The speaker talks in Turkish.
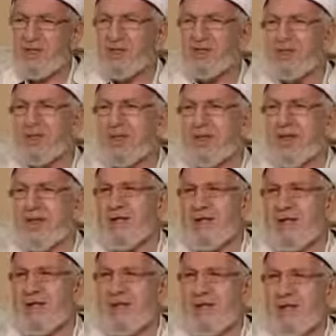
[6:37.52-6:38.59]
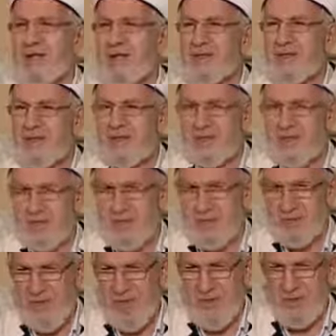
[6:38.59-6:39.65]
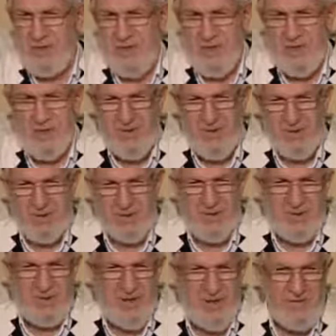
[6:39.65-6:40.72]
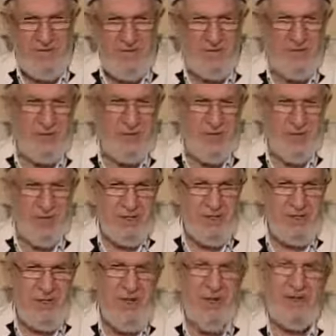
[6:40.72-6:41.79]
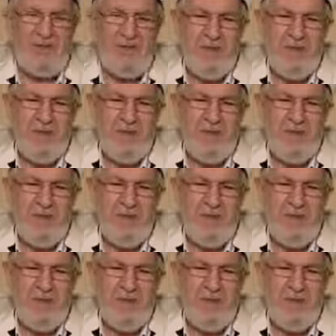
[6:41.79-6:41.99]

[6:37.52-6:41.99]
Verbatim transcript: düşünerek güzel peygamberimizin tarif ettiği şekilde